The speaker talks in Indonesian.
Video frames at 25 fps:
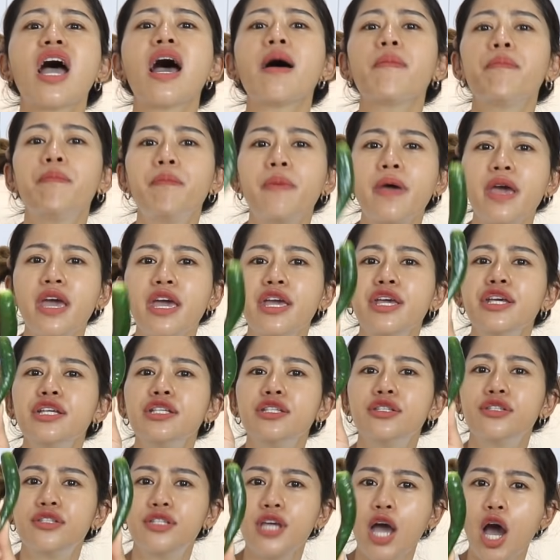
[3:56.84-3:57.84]
cabai
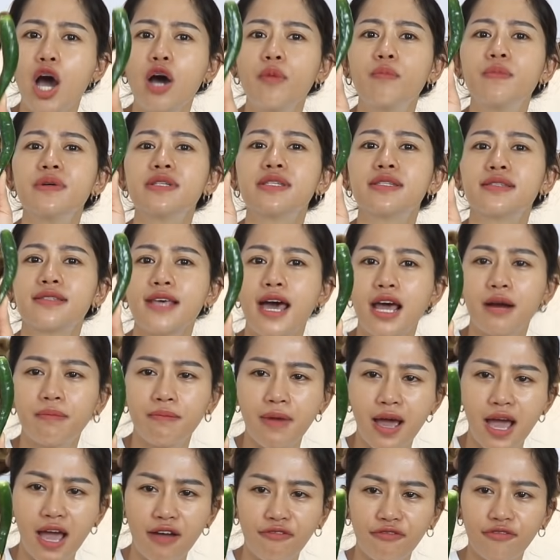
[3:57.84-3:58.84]
hijau besar,
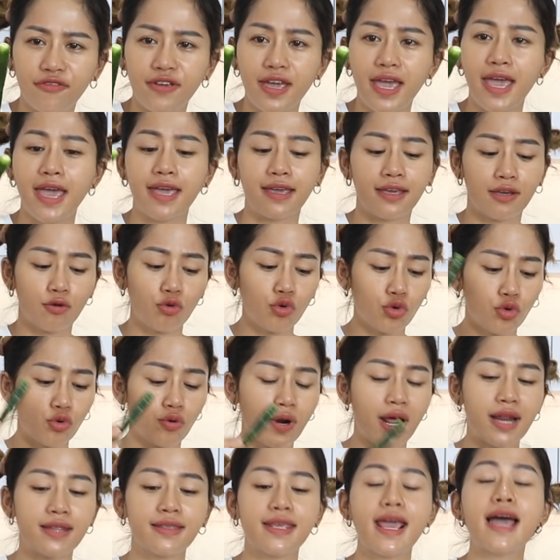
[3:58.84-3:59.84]
maaf geng,
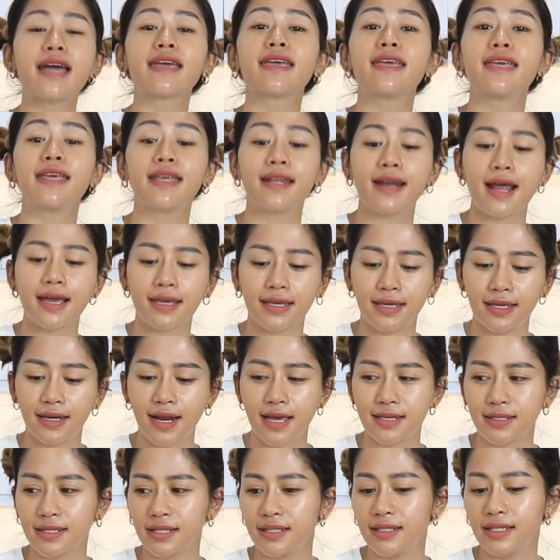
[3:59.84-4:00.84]
ukurannya
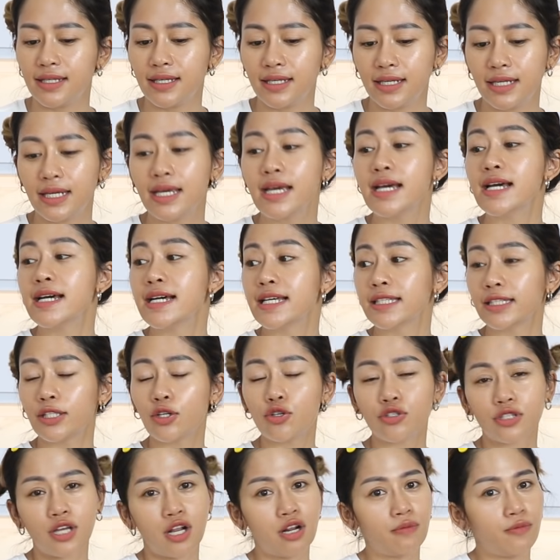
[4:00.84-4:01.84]
kira-kira sendiri.
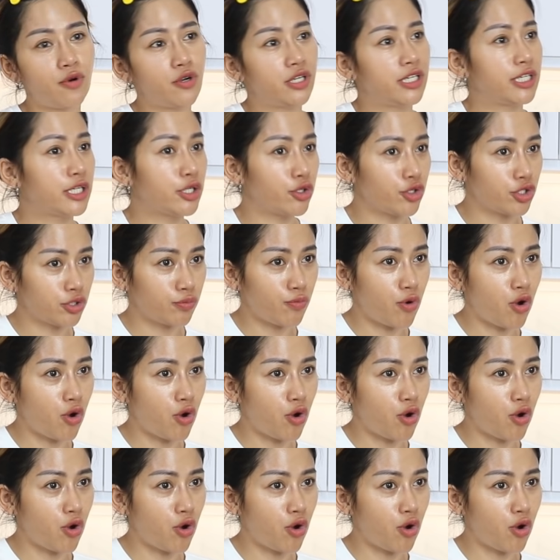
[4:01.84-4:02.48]
Terus kalau mau digerus